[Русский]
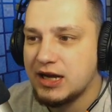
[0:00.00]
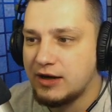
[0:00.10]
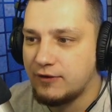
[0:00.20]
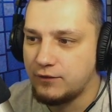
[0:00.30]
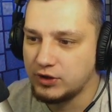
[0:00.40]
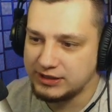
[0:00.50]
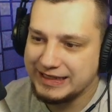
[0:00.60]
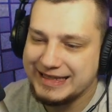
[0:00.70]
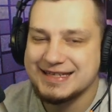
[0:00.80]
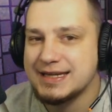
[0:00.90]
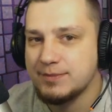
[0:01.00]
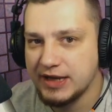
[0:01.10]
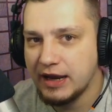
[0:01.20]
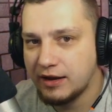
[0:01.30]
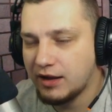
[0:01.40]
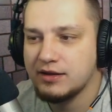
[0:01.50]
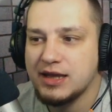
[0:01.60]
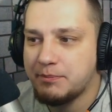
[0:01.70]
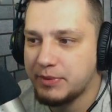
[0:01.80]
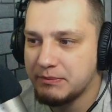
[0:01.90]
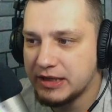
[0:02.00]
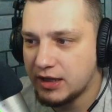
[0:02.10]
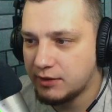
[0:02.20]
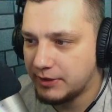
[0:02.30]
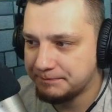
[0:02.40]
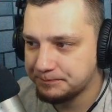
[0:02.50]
а, вот если бы я играл, я поменял бы.